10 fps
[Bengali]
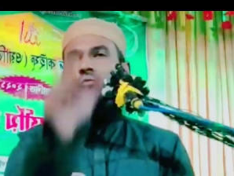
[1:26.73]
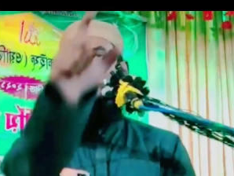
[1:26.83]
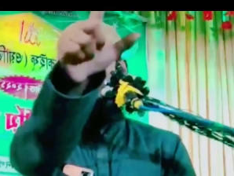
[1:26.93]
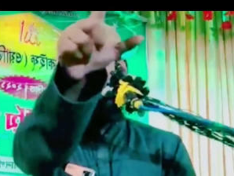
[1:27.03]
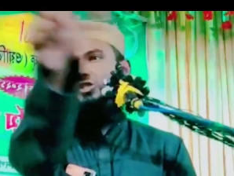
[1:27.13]
খুব
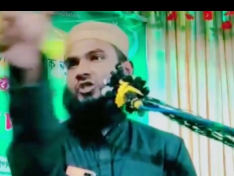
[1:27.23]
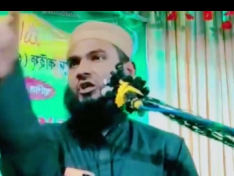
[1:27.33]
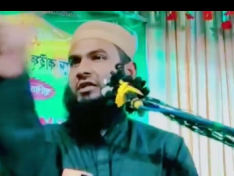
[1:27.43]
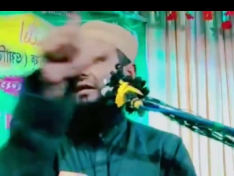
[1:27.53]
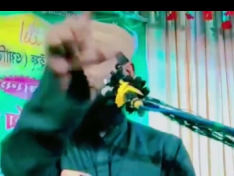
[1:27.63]
মনোযোগ
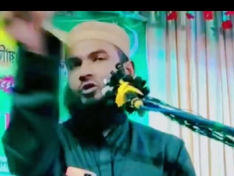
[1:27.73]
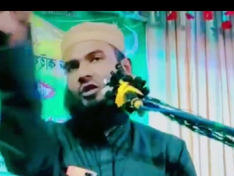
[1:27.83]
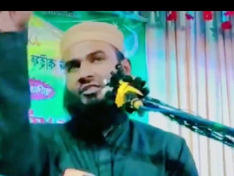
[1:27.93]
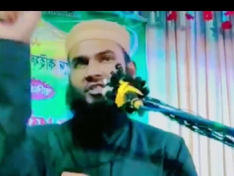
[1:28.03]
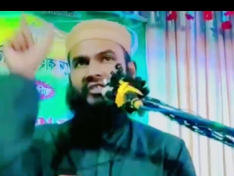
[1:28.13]
সহকারে আমল
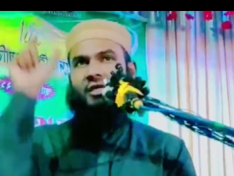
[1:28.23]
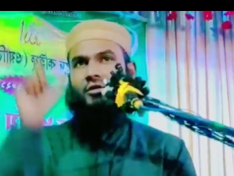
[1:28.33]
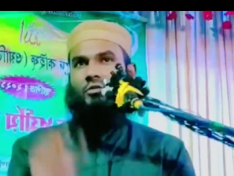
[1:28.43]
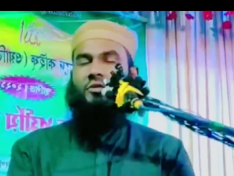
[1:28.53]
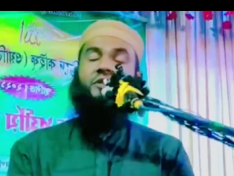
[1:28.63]
করার চেষ্টা
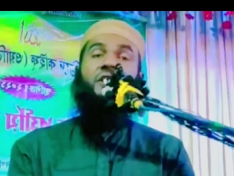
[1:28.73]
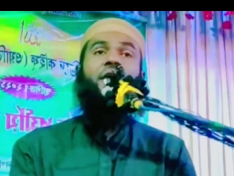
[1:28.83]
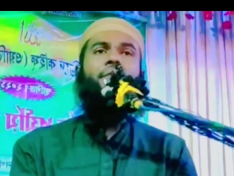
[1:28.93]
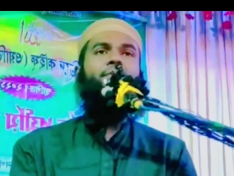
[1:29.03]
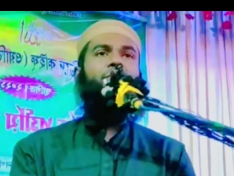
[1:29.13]
করবেন কি
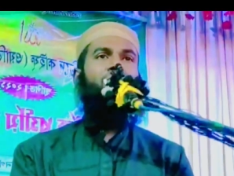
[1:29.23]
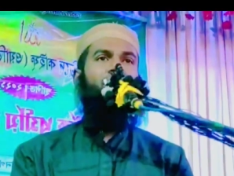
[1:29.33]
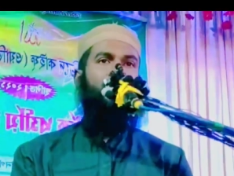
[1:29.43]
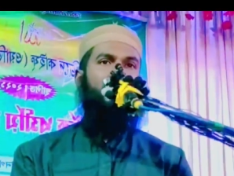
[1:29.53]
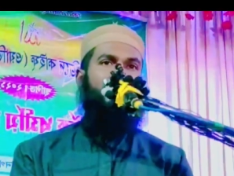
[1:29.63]

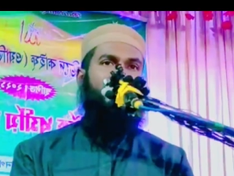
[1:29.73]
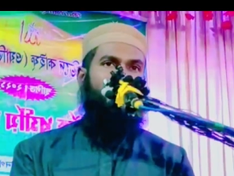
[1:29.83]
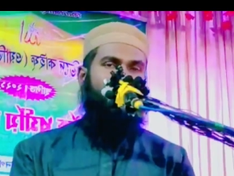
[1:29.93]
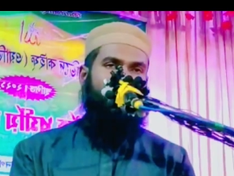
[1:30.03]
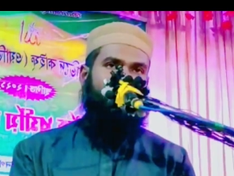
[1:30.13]

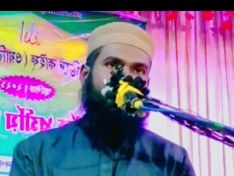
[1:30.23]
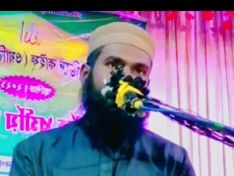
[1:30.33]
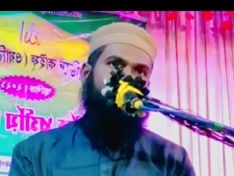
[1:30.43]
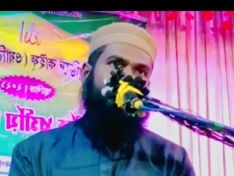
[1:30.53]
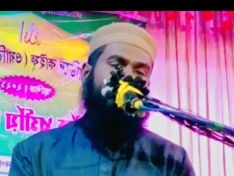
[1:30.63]
আল্লাহ নবী
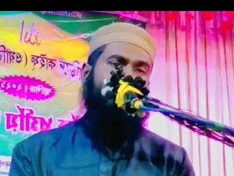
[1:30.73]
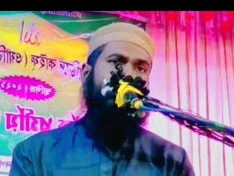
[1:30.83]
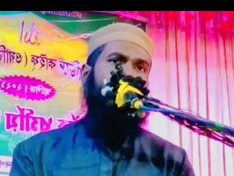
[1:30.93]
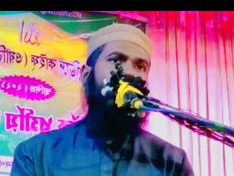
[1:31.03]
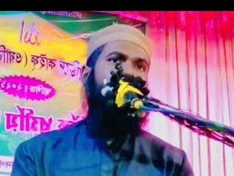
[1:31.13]
বলেছেন
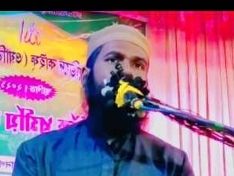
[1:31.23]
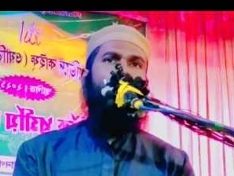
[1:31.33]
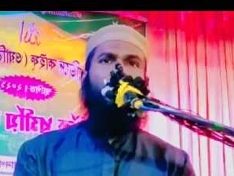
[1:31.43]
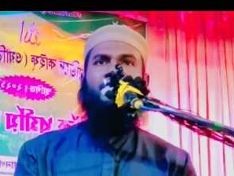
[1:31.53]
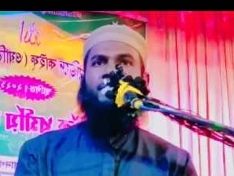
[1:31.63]

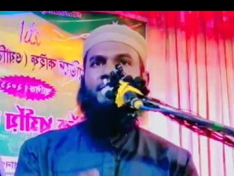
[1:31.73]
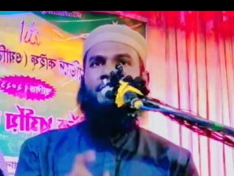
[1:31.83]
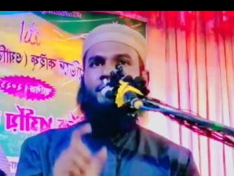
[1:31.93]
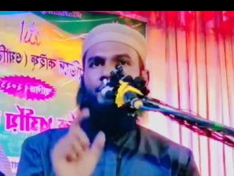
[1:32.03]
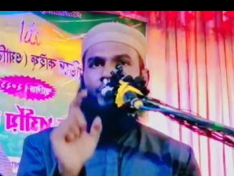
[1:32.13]

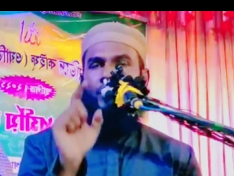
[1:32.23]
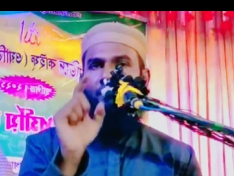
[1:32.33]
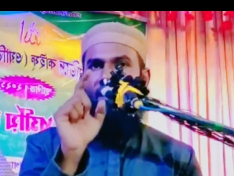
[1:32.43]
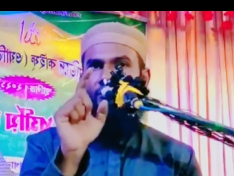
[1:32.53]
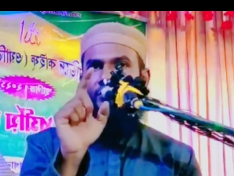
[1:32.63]
কোন
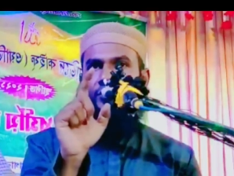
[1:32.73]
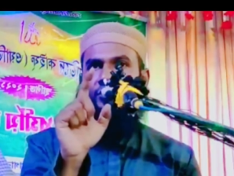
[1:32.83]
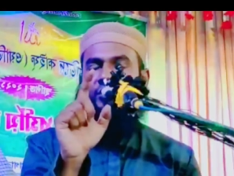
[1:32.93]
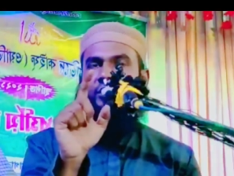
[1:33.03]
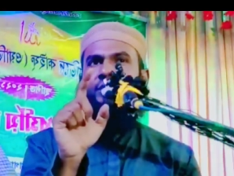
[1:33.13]
মানুষ
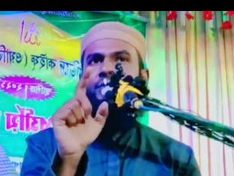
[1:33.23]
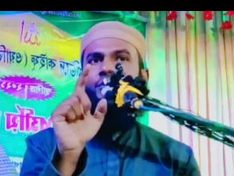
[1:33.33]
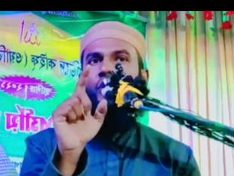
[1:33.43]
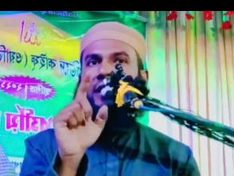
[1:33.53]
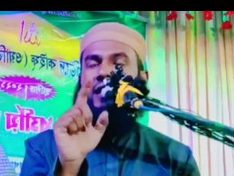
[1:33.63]
যদি
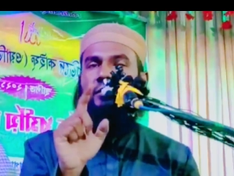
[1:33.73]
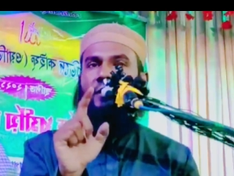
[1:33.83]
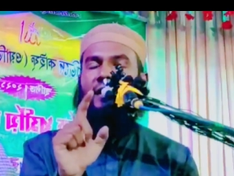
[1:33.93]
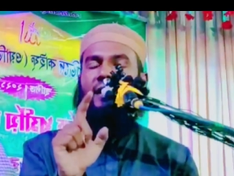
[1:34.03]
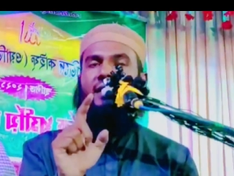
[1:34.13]

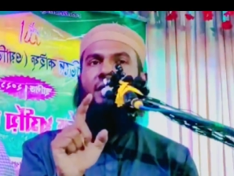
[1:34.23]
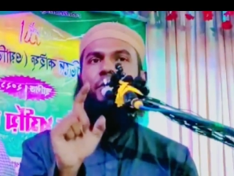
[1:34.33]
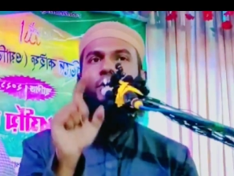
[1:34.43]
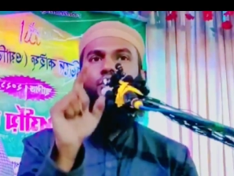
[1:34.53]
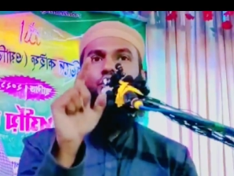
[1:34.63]
সকালবেলা
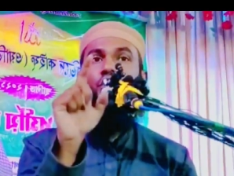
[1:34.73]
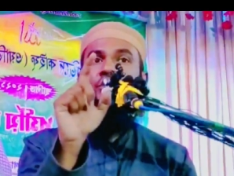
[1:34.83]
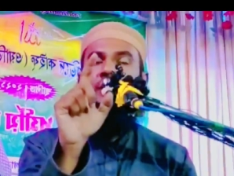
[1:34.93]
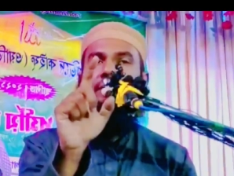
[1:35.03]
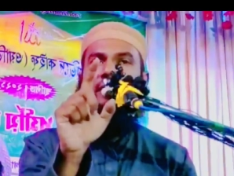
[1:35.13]
এবং
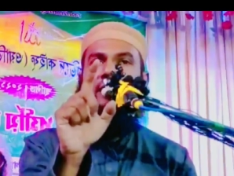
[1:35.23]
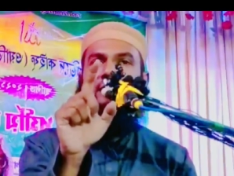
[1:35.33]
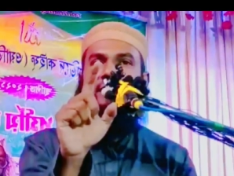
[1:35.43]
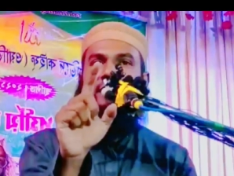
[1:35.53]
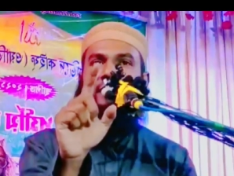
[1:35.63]

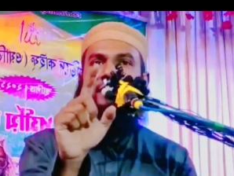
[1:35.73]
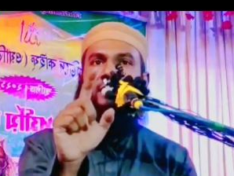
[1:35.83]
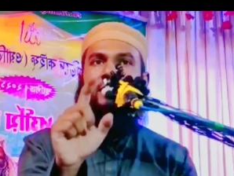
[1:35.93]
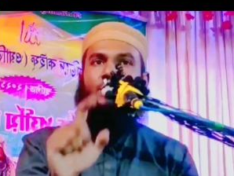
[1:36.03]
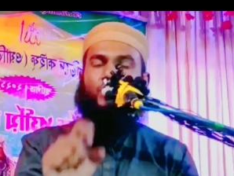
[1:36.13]
সন্ধ্যাবেলাতে
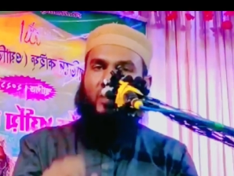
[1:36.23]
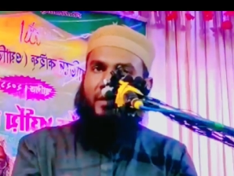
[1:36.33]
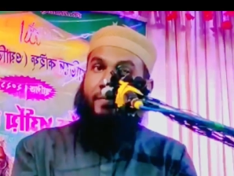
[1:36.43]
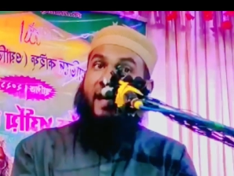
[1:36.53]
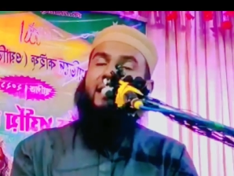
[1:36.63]

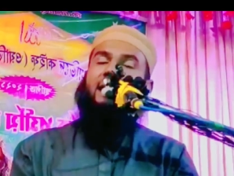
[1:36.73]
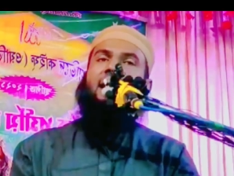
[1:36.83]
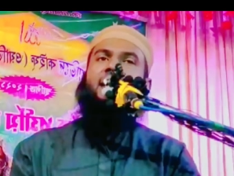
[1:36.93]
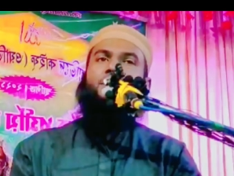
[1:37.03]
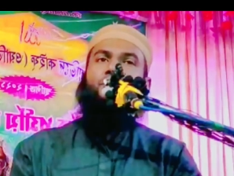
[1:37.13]
সুরা
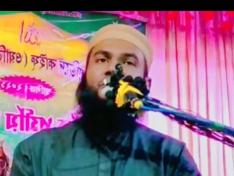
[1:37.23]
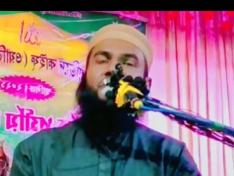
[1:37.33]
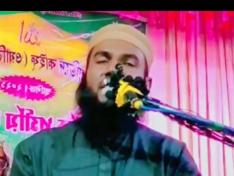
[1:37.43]
বাকারা যদি